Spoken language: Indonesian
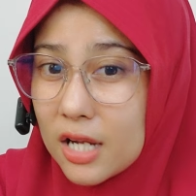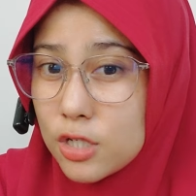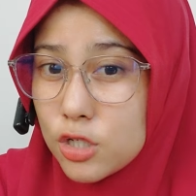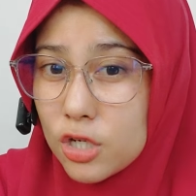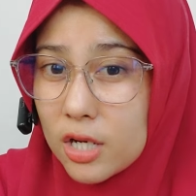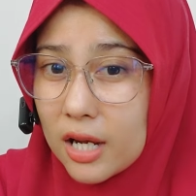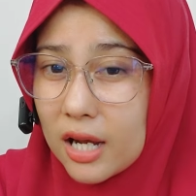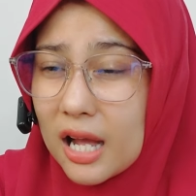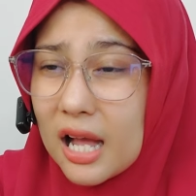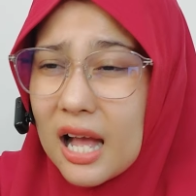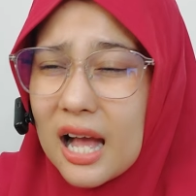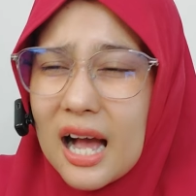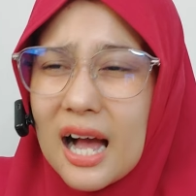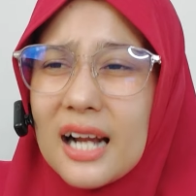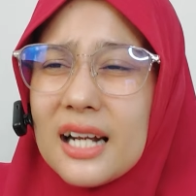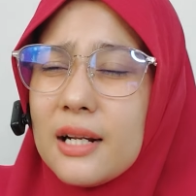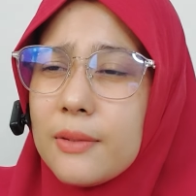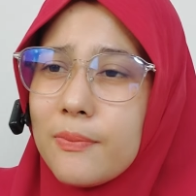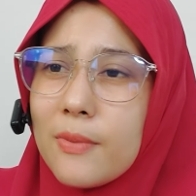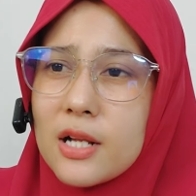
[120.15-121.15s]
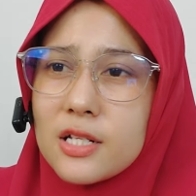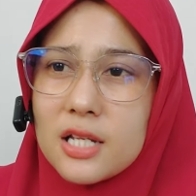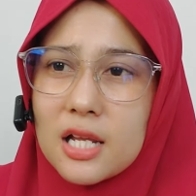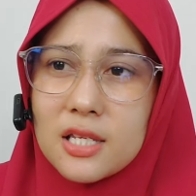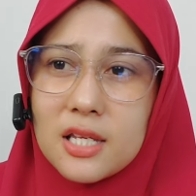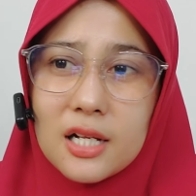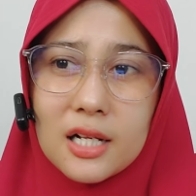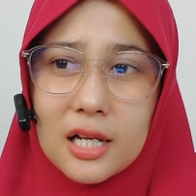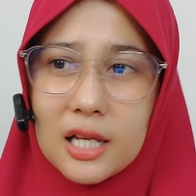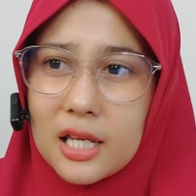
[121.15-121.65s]
aja. Ada
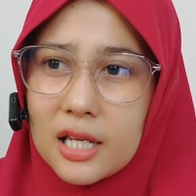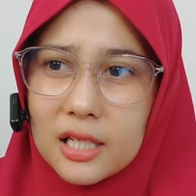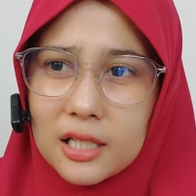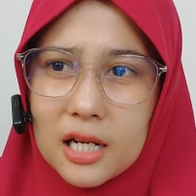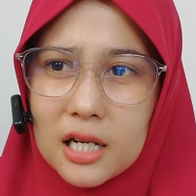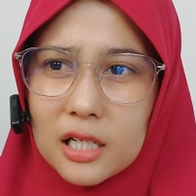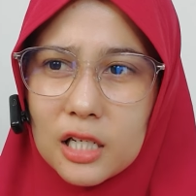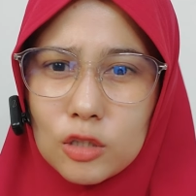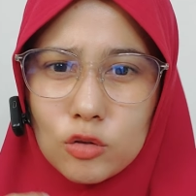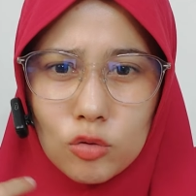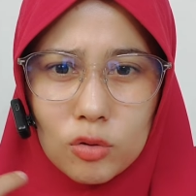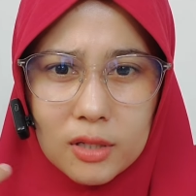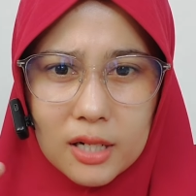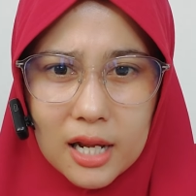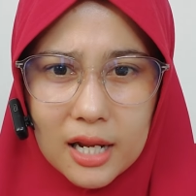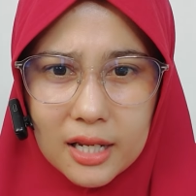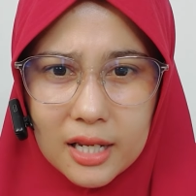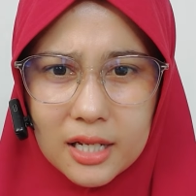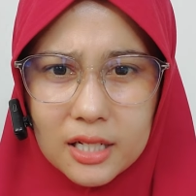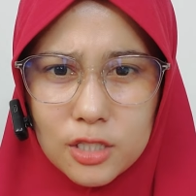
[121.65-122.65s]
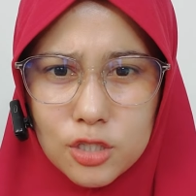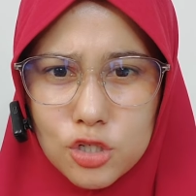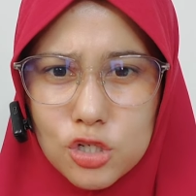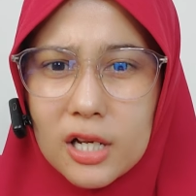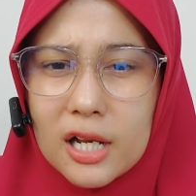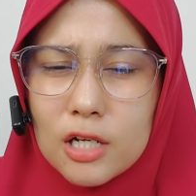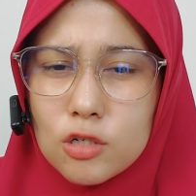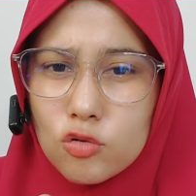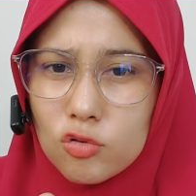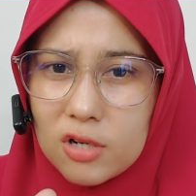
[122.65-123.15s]
masanya keinginan itu naik
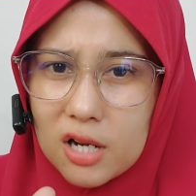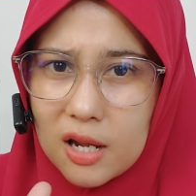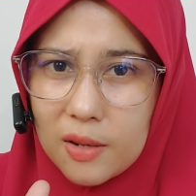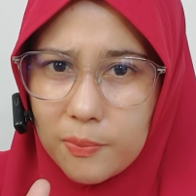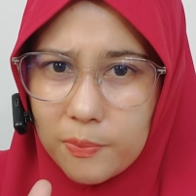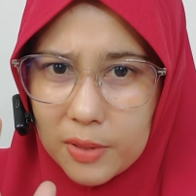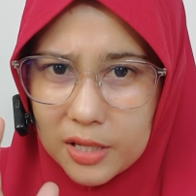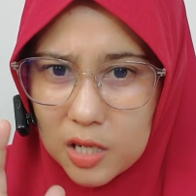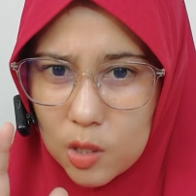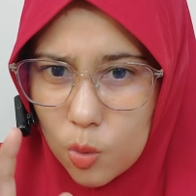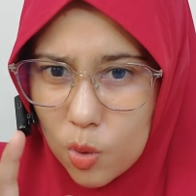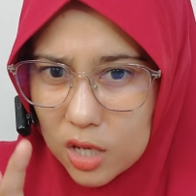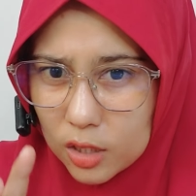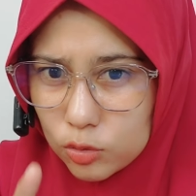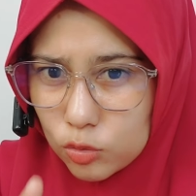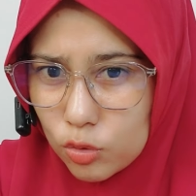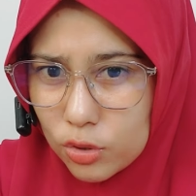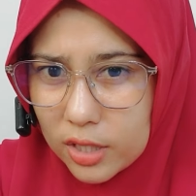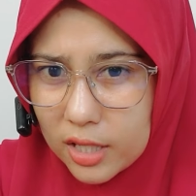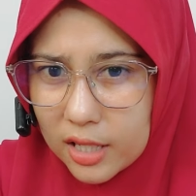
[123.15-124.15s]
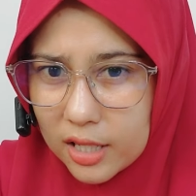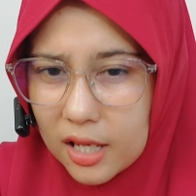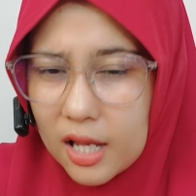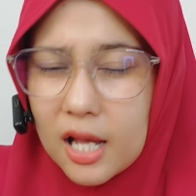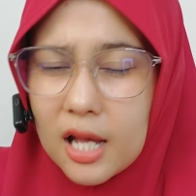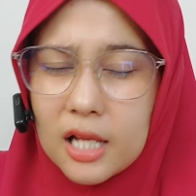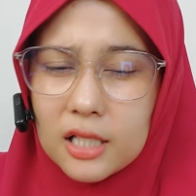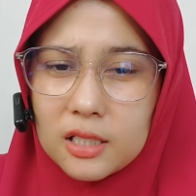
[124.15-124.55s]
jika sudah pada waktunya.